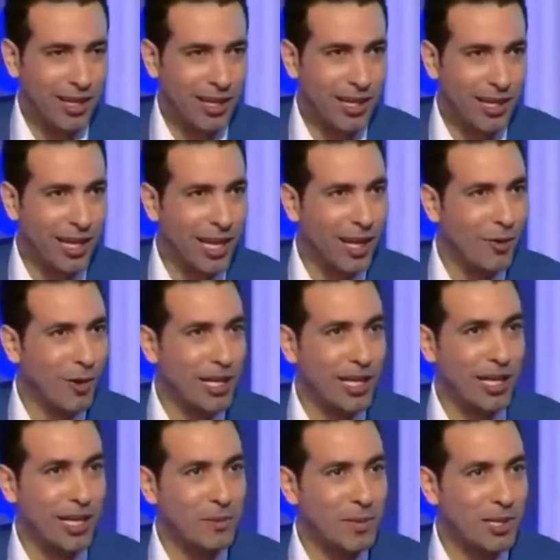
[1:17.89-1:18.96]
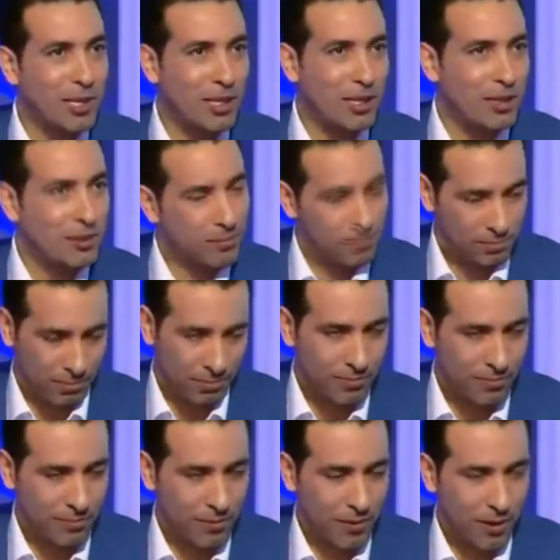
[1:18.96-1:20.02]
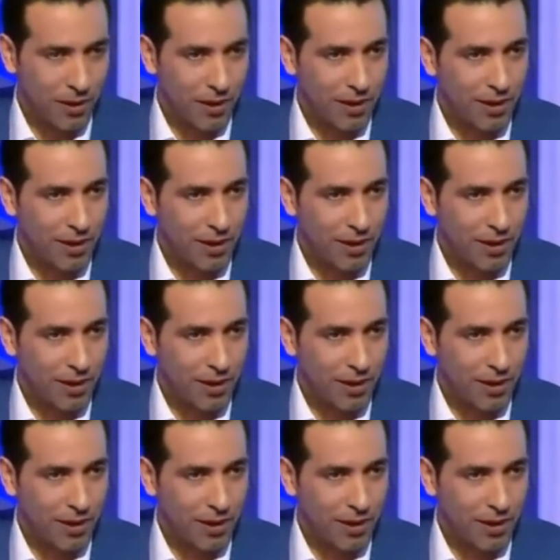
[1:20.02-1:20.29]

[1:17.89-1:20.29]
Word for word: الديانه بتاعتنا وضد وضد وضد